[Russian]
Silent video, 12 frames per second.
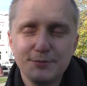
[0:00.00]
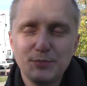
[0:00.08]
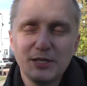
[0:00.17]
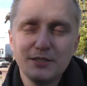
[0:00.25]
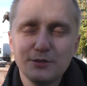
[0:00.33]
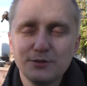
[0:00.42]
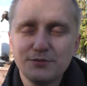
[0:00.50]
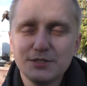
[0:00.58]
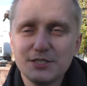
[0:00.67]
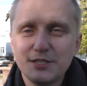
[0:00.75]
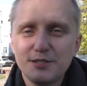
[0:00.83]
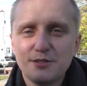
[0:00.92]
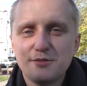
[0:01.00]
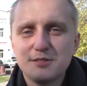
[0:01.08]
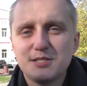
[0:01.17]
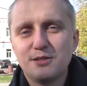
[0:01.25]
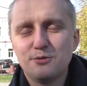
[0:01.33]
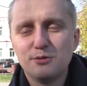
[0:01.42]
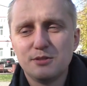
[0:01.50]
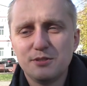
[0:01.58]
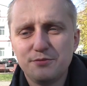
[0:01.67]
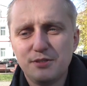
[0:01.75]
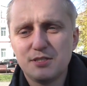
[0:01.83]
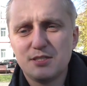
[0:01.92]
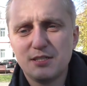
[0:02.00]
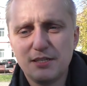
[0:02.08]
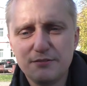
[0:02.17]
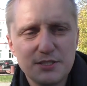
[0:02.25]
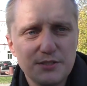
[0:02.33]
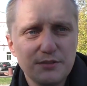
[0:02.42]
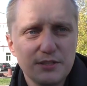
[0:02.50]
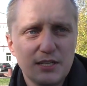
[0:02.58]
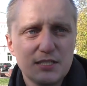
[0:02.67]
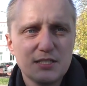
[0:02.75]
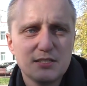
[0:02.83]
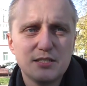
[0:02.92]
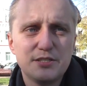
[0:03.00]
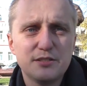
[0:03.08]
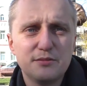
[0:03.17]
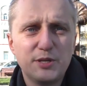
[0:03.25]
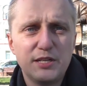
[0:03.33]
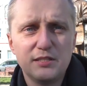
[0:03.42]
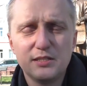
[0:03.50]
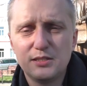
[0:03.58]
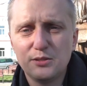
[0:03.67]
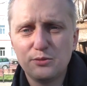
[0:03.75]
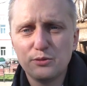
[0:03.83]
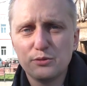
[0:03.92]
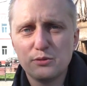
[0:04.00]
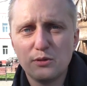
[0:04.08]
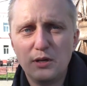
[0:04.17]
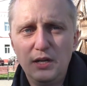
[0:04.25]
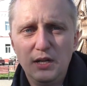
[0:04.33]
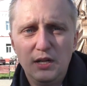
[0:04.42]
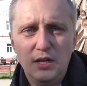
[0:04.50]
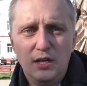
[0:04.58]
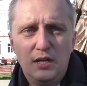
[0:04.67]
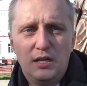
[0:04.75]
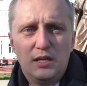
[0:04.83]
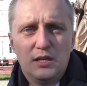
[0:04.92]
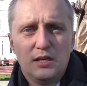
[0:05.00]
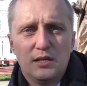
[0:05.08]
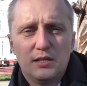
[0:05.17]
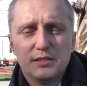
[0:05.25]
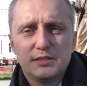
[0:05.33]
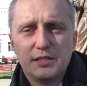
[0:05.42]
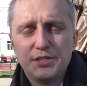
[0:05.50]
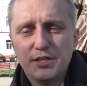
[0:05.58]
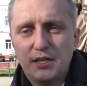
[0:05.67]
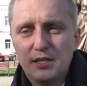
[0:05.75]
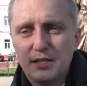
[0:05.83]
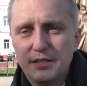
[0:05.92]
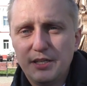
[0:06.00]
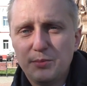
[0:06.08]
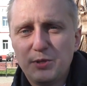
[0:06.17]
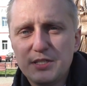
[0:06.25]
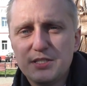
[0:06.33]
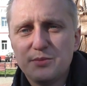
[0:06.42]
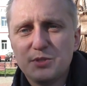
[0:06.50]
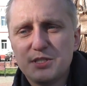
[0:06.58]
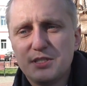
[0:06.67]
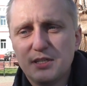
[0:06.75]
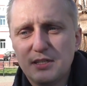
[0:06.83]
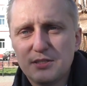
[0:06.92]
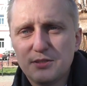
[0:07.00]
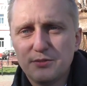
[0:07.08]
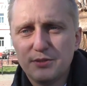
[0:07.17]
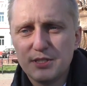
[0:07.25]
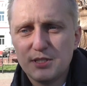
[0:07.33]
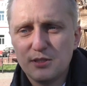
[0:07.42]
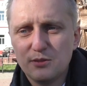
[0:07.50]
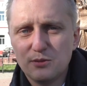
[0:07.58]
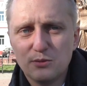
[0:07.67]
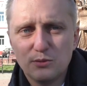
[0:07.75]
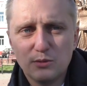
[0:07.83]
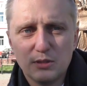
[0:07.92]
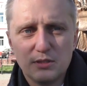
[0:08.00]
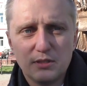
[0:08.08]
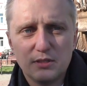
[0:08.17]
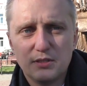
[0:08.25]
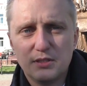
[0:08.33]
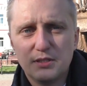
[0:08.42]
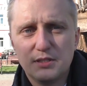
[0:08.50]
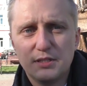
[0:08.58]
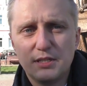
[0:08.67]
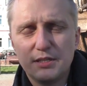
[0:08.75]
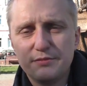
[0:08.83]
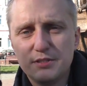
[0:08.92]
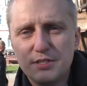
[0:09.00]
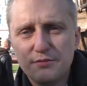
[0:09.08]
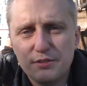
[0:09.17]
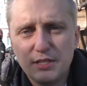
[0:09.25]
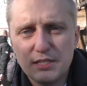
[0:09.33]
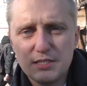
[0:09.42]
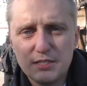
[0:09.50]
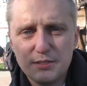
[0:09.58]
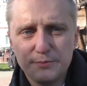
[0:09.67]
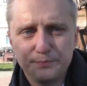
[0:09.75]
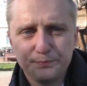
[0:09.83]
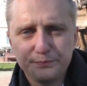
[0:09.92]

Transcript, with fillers: и планируют вакцинироваться от инфекции COVID-19, значит, порядок такой, что сначала необходимо сделать вакцину от COVID-19,